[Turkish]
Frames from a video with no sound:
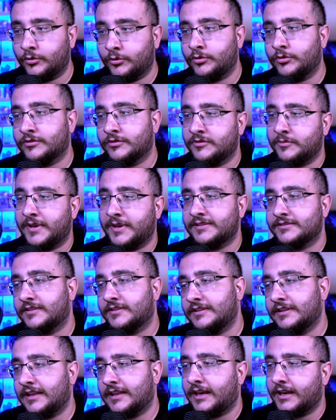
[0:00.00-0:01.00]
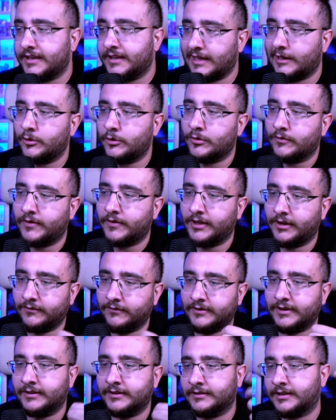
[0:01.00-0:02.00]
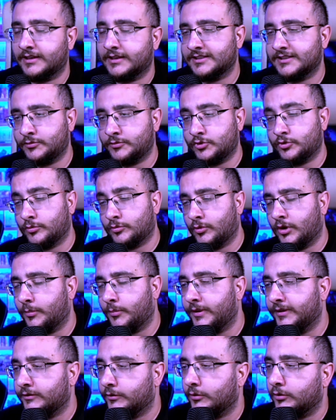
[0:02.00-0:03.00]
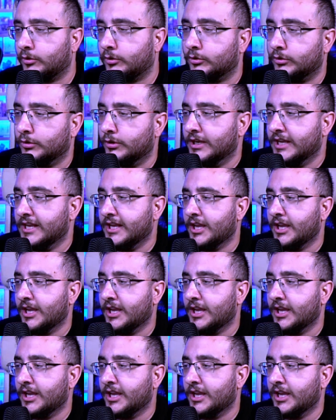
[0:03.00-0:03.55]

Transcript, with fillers: oyunu remaster edilerek geliyor falan filan tarzı bir sürü muhabbet dönüyordu.